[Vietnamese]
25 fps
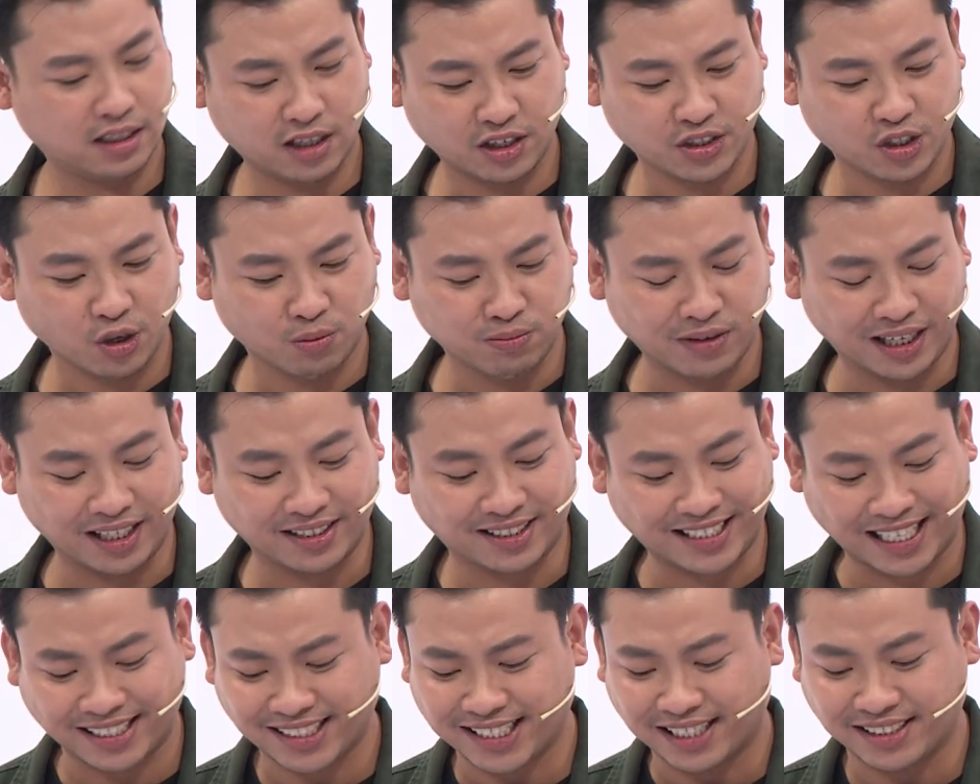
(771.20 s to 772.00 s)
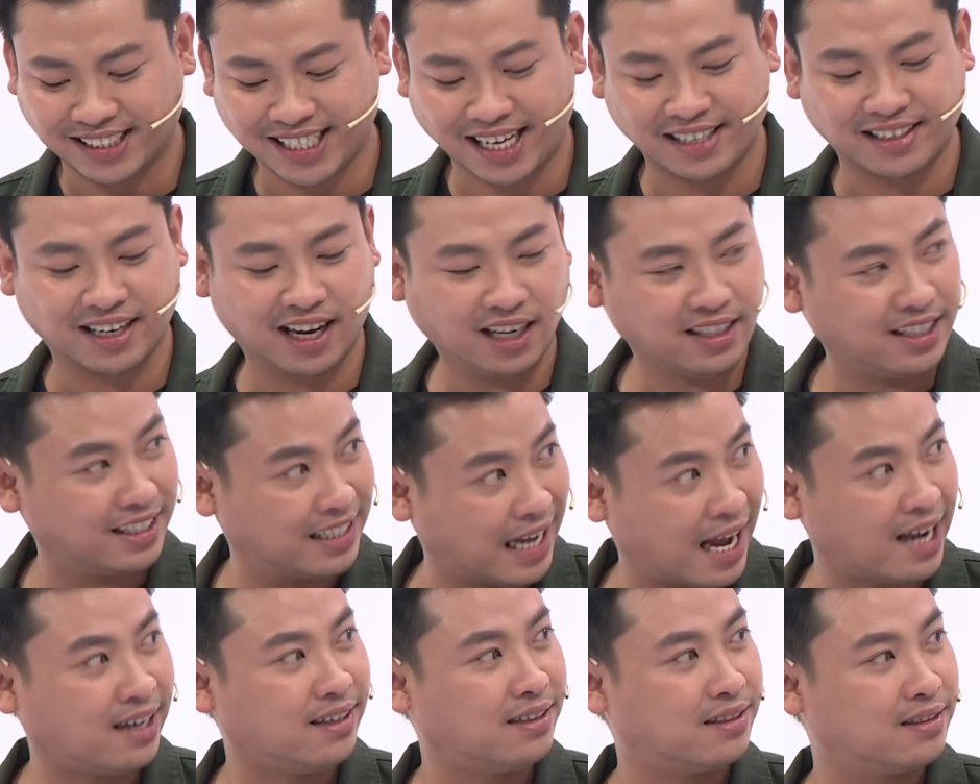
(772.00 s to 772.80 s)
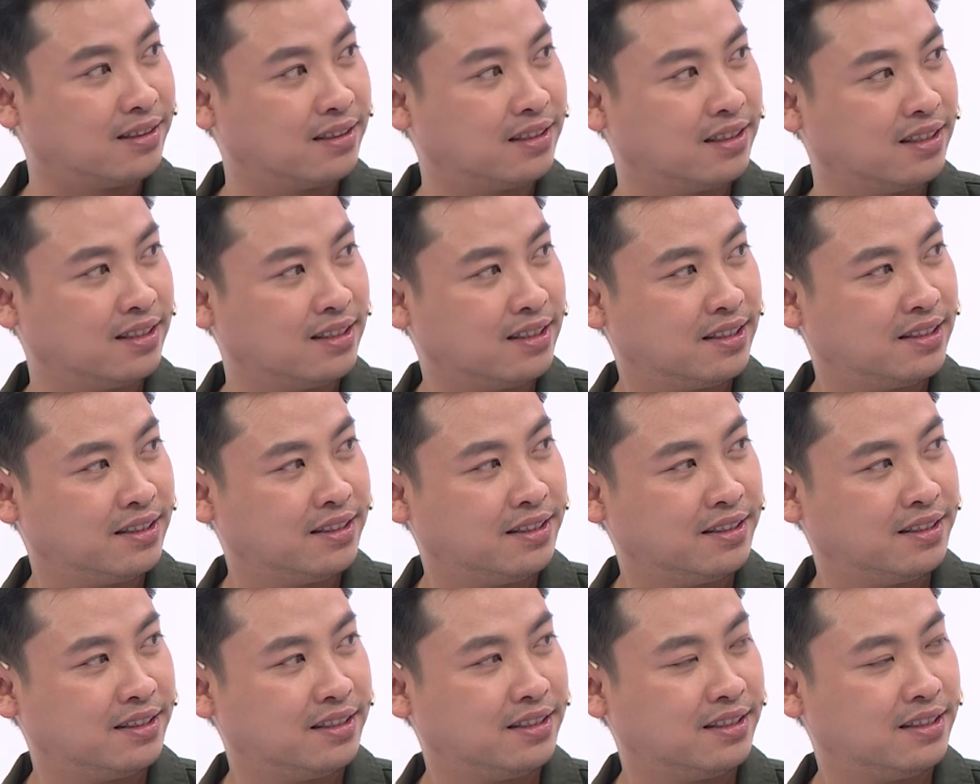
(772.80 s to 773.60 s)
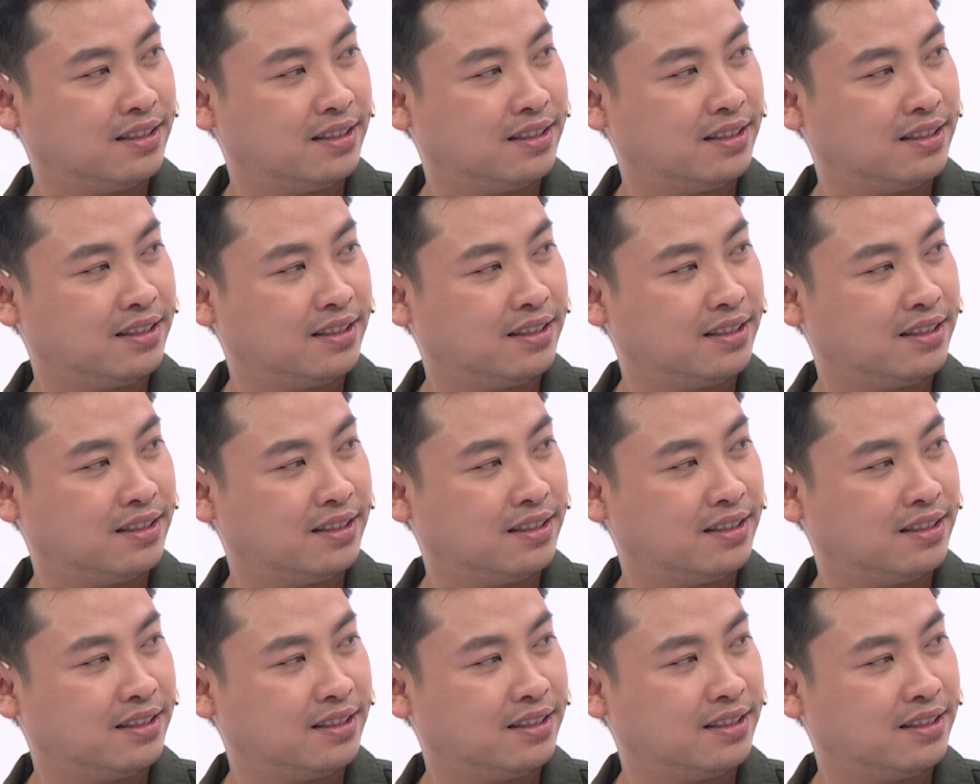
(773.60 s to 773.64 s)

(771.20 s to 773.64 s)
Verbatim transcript: Nói chung là sạch sành xanh hết thì thắng. Sạch sành xanh hết là